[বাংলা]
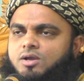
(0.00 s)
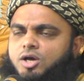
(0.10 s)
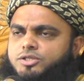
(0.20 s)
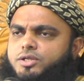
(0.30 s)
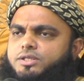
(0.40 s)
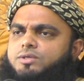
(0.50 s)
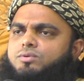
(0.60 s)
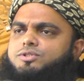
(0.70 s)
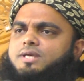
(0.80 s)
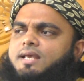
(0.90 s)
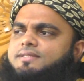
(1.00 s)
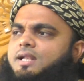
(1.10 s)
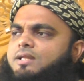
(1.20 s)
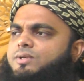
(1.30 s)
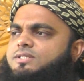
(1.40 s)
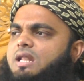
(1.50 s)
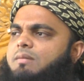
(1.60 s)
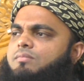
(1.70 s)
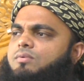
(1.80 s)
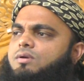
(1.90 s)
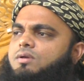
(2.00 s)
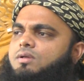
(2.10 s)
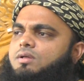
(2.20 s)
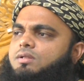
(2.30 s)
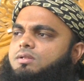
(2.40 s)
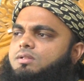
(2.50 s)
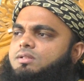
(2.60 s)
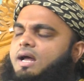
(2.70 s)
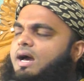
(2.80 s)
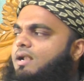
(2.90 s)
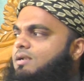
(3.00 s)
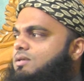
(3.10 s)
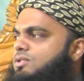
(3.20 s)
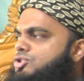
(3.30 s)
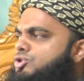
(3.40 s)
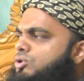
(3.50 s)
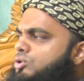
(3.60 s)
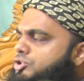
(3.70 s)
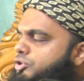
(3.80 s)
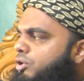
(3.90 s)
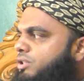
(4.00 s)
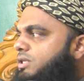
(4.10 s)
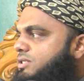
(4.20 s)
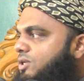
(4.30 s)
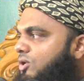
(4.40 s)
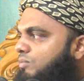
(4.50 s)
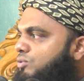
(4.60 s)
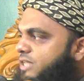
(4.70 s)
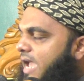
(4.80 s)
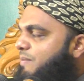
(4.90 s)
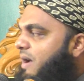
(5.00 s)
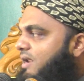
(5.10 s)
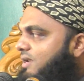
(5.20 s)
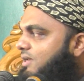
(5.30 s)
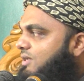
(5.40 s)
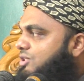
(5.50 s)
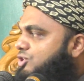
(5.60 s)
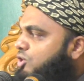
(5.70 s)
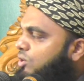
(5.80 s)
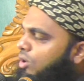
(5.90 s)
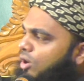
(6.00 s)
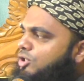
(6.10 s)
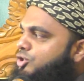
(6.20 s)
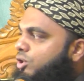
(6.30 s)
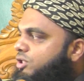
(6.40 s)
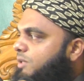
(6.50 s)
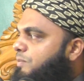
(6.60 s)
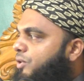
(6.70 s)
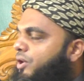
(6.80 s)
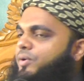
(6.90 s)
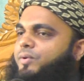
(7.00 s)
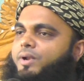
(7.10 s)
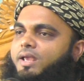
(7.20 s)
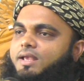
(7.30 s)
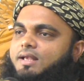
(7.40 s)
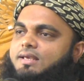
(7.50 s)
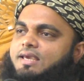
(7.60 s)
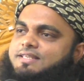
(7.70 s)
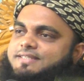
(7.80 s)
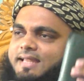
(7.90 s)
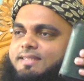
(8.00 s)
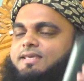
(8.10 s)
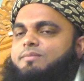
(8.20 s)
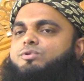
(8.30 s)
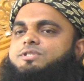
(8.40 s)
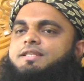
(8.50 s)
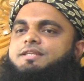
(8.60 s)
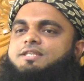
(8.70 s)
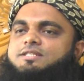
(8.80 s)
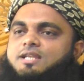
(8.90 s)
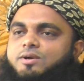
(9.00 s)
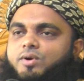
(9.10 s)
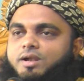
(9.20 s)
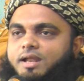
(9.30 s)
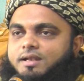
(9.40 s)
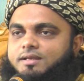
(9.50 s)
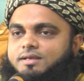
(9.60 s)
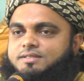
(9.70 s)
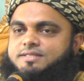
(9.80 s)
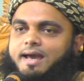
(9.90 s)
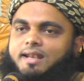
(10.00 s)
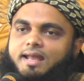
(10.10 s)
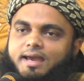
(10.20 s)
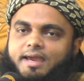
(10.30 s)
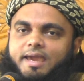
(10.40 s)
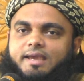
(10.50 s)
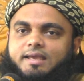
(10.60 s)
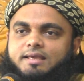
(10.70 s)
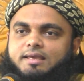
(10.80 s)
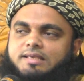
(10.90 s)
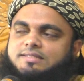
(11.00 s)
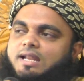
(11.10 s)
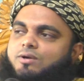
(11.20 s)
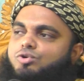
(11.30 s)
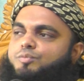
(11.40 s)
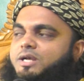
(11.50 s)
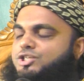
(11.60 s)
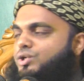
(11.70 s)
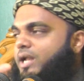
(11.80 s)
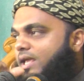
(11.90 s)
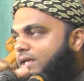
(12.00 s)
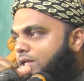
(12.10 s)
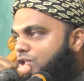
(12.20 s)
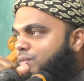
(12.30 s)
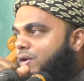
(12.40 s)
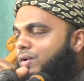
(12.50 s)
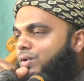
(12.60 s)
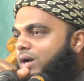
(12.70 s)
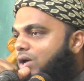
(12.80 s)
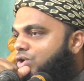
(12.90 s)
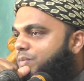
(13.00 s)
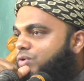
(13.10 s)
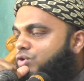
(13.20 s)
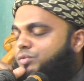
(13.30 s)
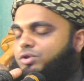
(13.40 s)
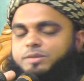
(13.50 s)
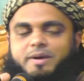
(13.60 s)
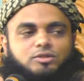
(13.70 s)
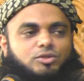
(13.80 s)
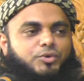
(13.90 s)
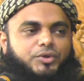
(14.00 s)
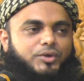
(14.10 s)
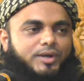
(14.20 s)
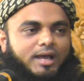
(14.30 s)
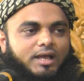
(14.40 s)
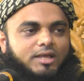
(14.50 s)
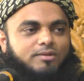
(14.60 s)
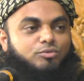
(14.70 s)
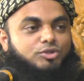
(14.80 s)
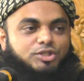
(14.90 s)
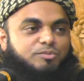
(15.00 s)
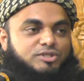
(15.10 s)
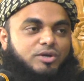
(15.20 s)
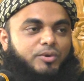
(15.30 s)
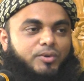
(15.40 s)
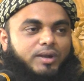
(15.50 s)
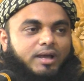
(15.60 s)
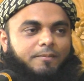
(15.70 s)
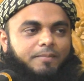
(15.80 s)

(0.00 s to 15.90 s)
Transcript: হজরত ইউনুস আলাইসালাম তার যত শক্তি ছিল বুঝাইবার সকল শক্তি প্রয়োগ করে এই জাতিকে বুঝাইতে চেষ্টা করলেন যে আল্লাহ এক এই সারা কোনো উপাস্য নাই তোমরা অন্য কারো ইবাদত করিও না মূর্তি পূজা করো না